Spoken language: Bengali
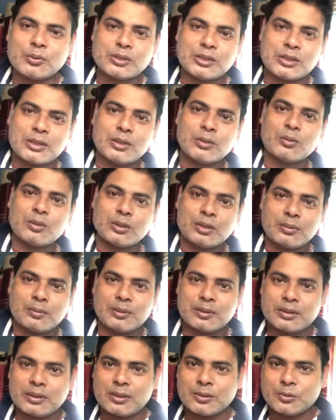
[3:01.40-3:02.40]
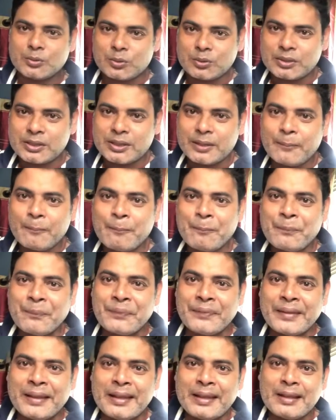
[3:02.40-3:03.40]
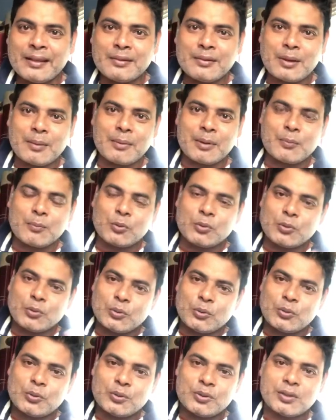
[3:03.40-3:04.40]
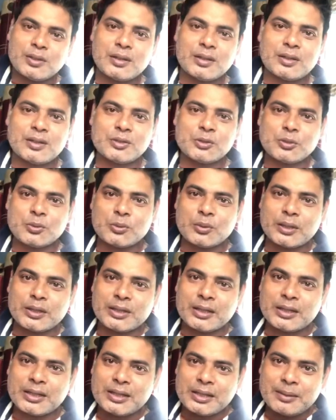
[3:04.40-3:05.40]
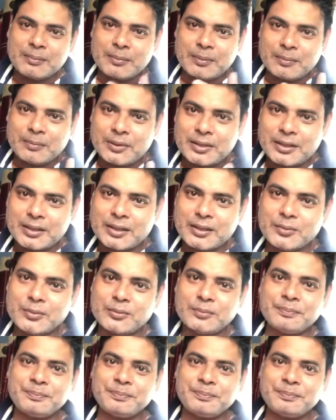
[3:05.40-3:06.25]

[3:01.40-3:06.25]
সাথে কথাবার্তা চলছে তো আমার বন্ধুর ছোট্ট একটা ক্লিপ আপনারা দেখুন